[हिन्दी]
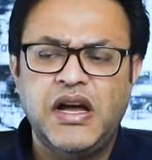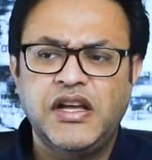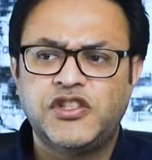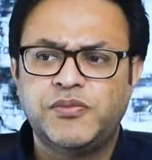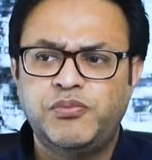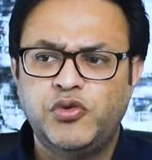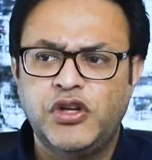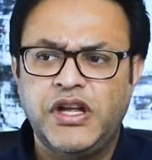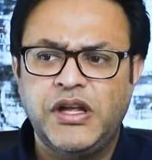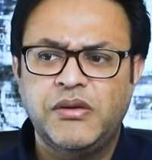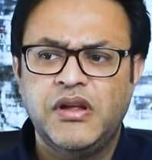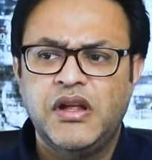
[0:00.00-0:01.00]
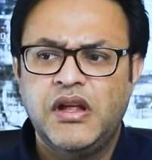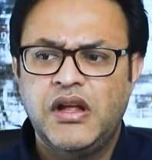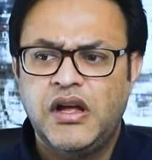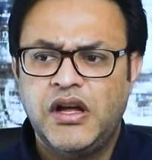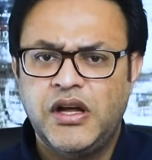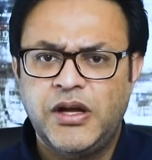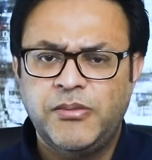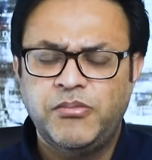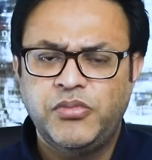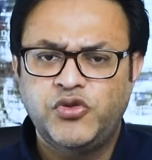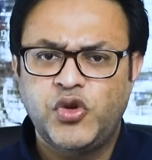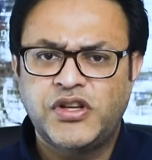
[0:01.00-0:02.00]
का इस पूरे
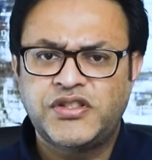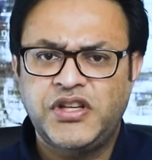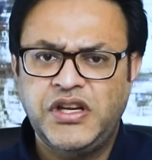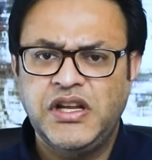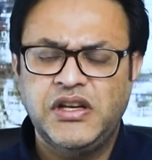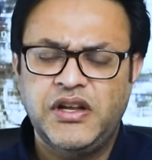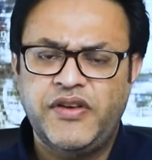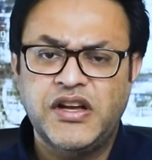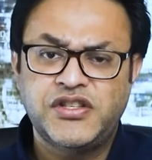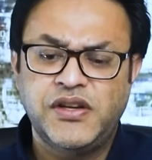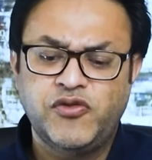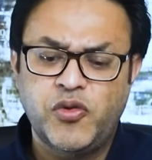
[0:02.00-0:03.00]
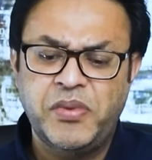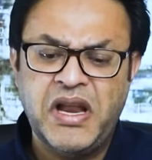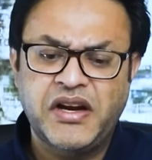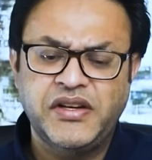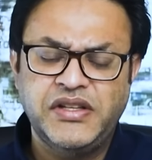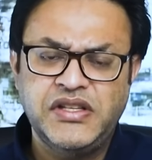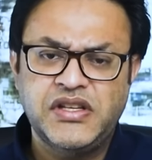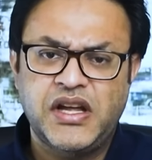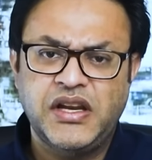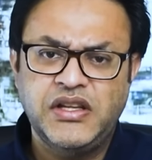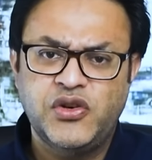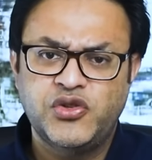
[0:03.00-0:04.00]
जो एक सेटिंग नवाज शरीफ को बनाकर दी जा
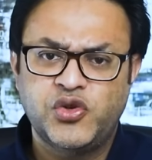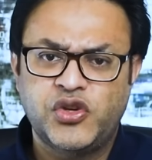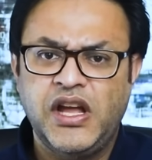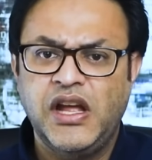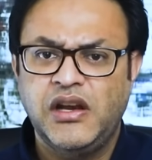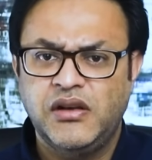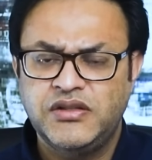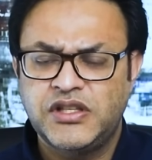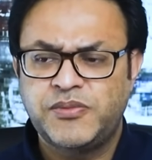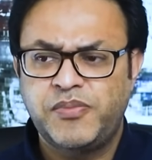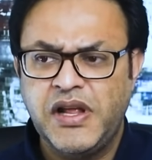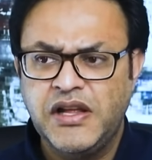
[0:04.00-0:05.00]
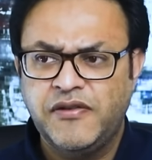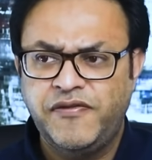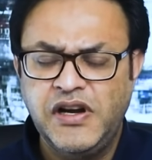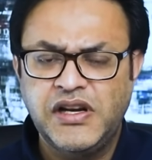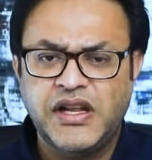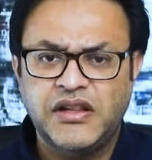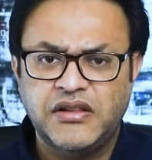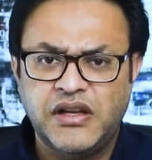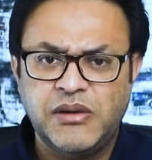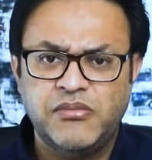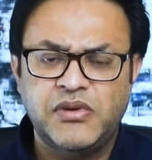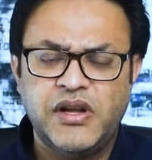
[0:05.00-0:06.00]
रही और जो खेल जिस प्लेइंग फील्ड के
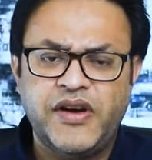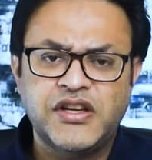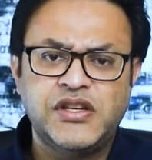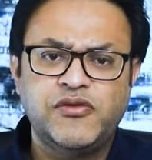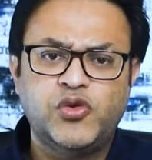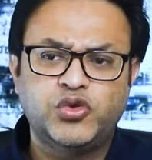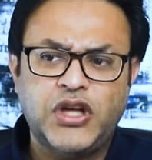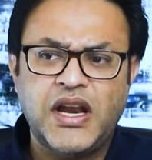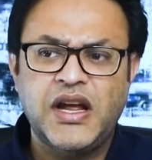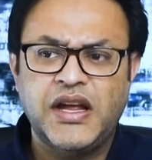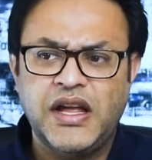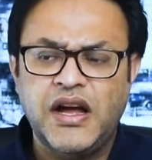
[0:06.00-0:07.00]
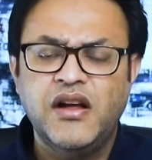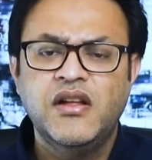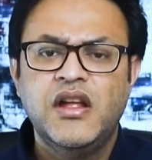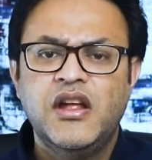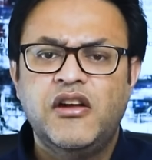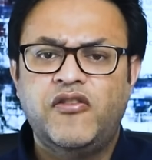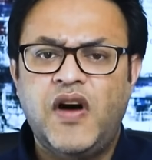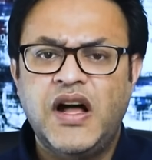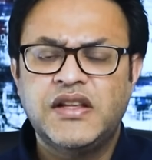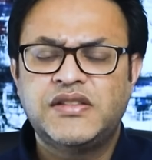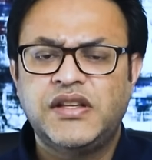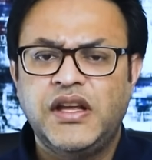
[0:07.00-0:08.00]
अंदर नवाज शरीफ को उतारा गया
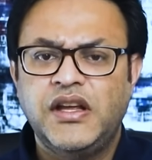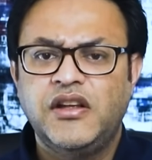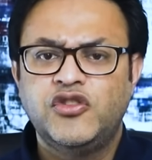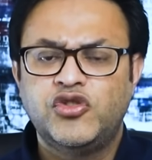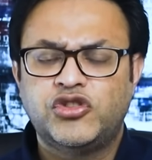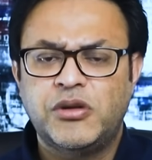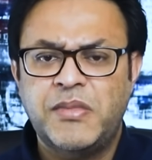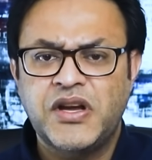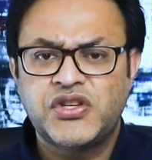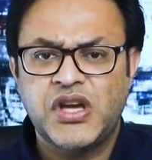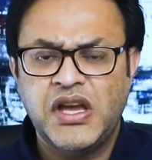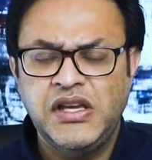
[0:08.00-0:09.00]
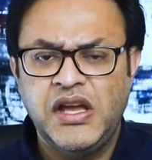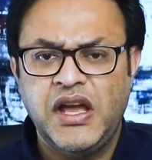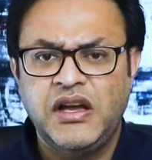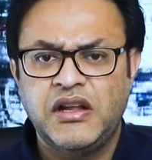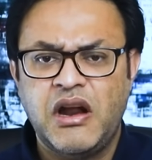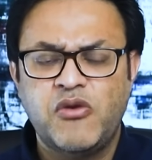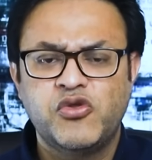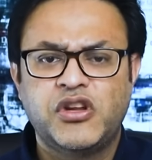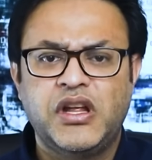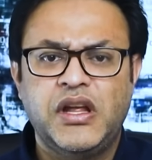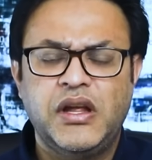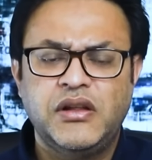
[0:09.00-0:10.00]
वहाँ से जो तमाशाई हैं ग्राउंड
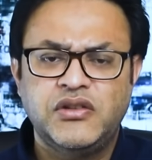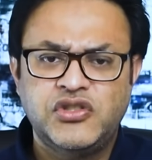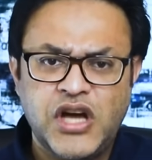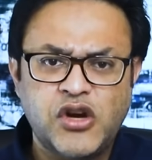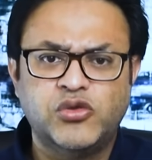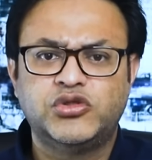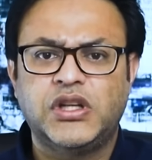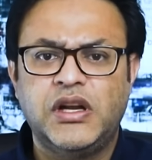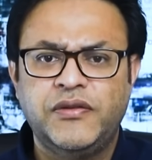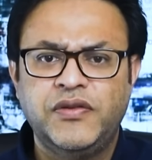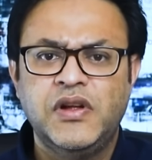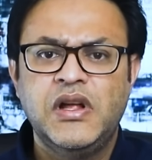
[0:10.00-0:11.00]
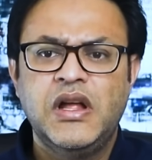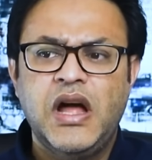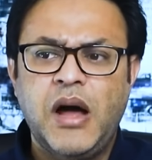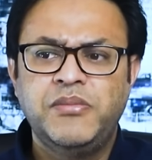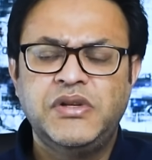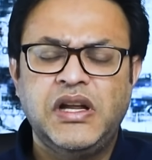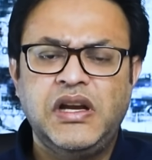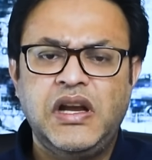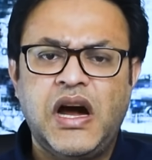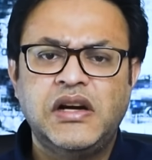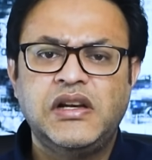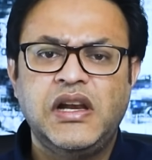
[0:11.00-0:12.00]
के चारों तरफ अब ये
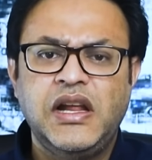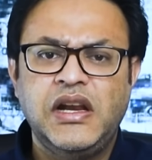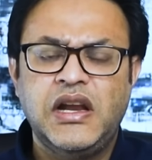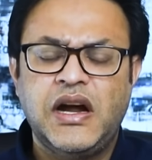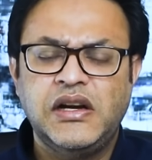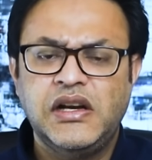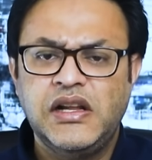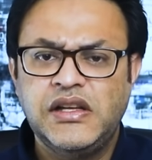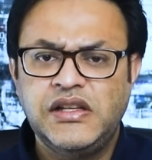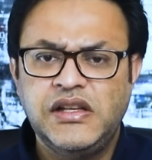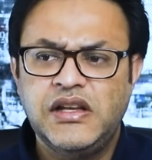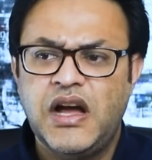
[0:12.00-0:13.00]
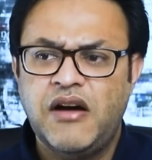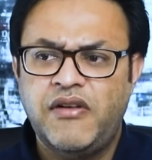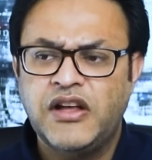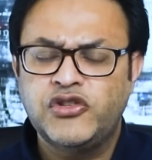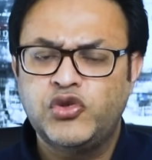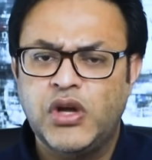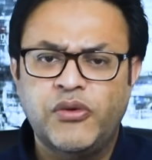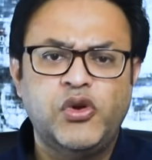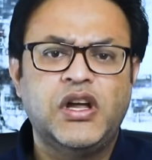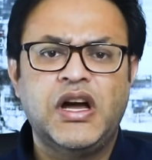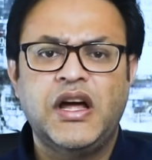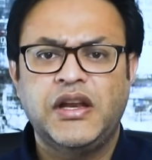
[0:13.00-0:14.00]
लाडले लाडले की आवाज़ जो है वो
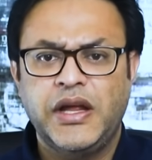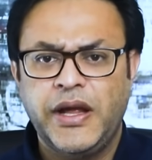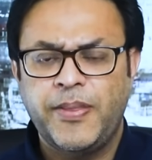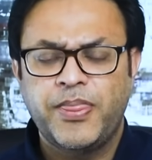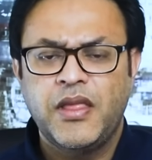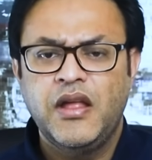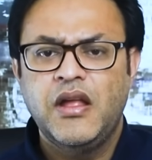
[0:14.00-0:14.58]
लगा रहे हैं